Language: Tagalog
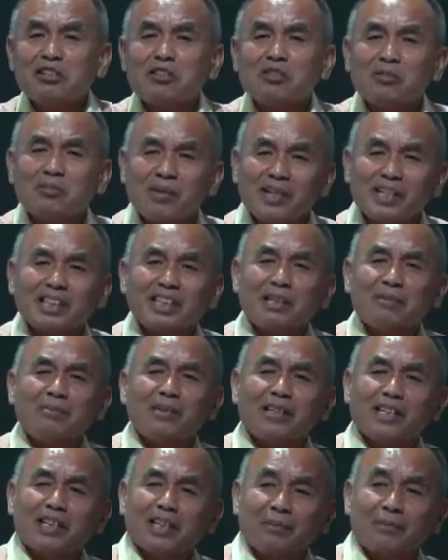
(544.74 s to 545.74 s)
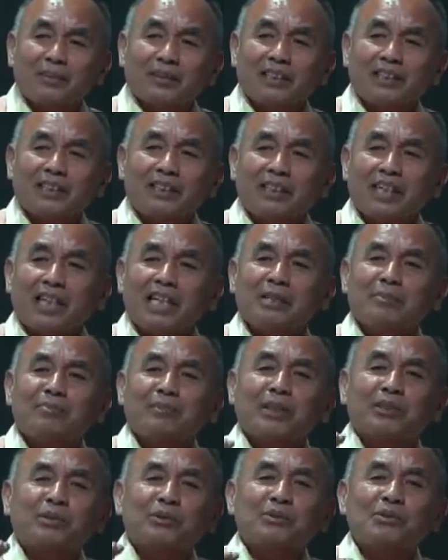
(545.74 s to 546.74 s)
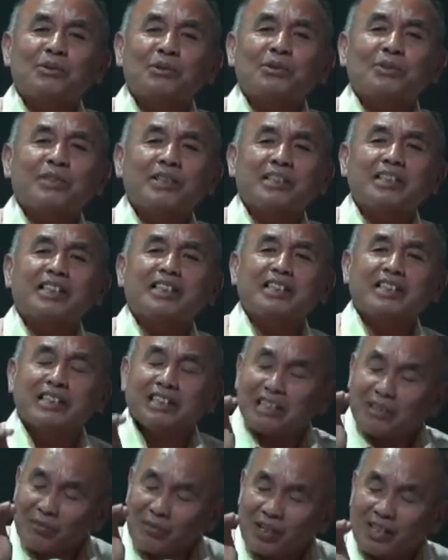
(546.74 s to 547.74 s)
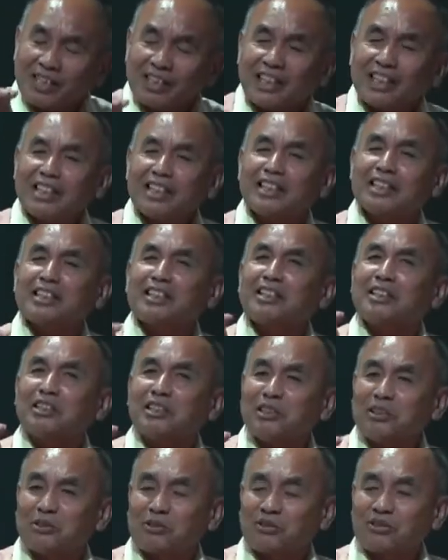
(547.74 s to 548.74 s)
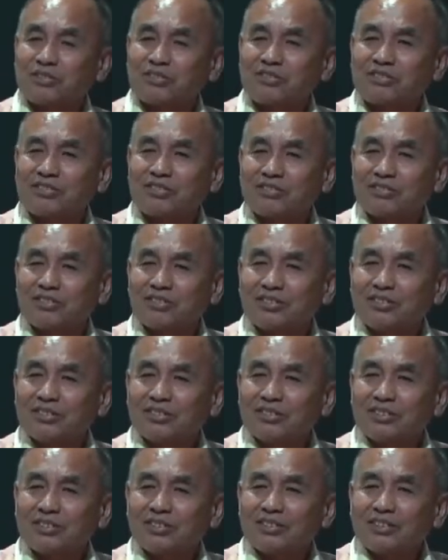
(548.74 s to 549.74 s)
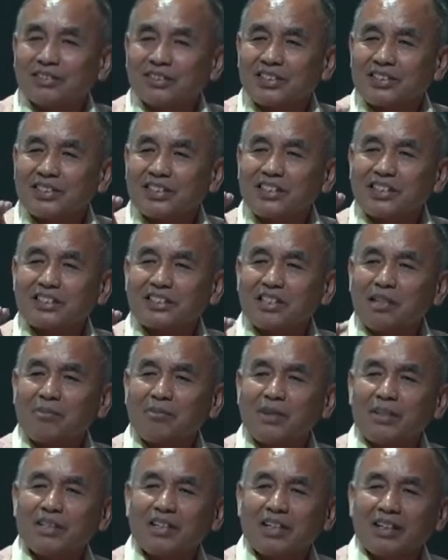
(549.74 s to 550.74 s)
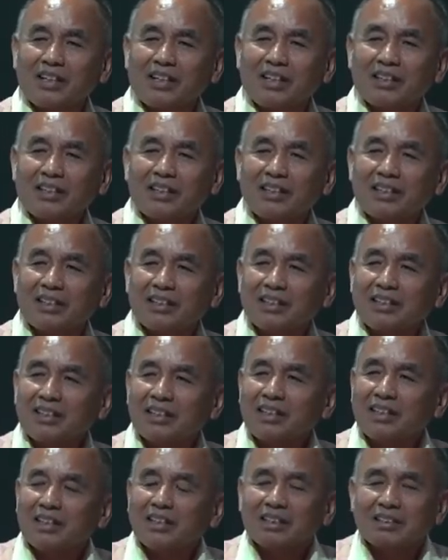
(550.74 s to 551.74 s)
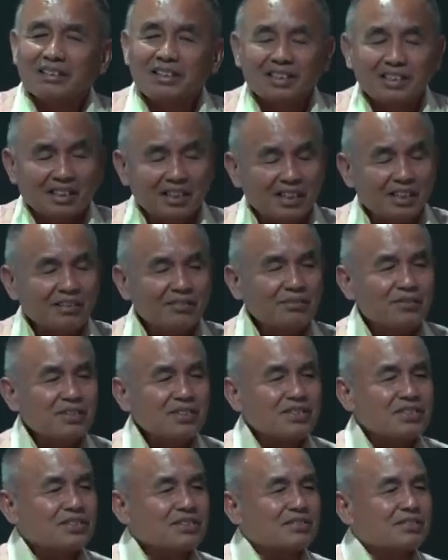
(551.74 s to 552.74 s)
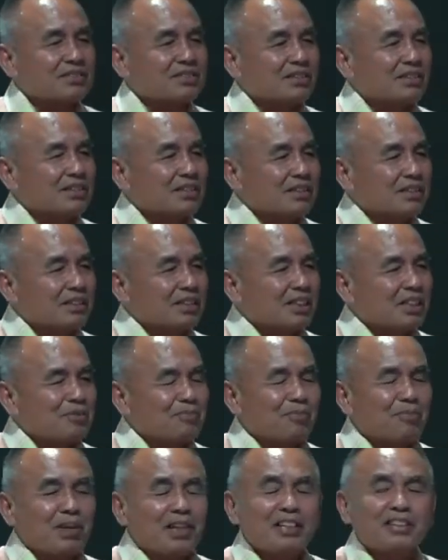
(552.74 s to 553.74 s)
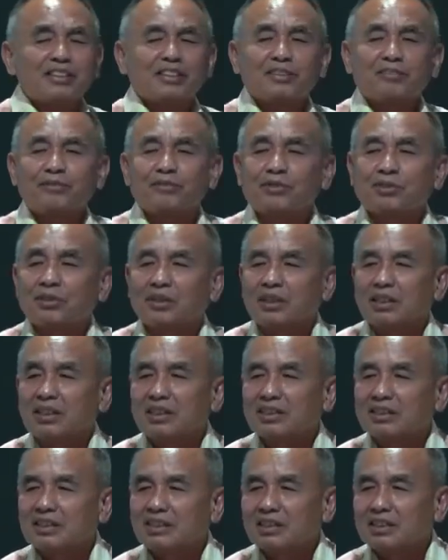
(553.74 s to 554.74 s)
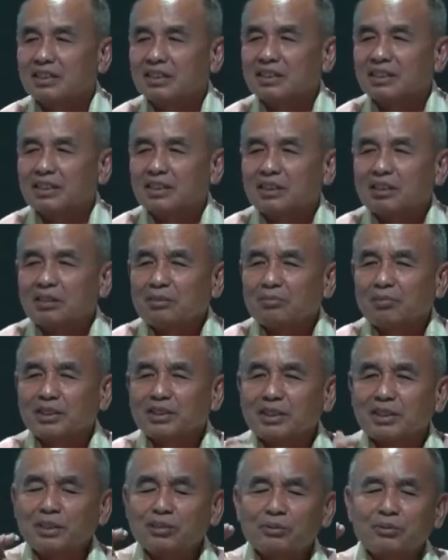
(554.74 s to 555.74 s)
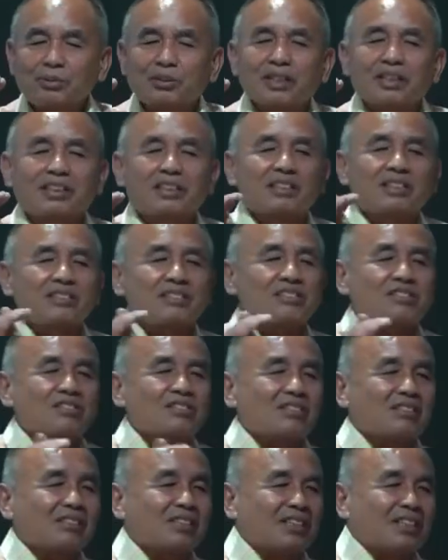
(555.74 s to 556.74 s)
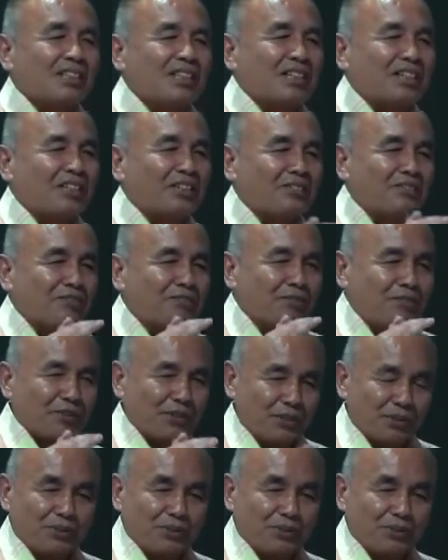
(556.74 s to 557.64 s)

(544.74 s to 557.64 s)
umaga mga kapatid, ay patuloy na nanawagan ang Diyos na sinasabi niya, The harvest are plentiful, but the workers are few.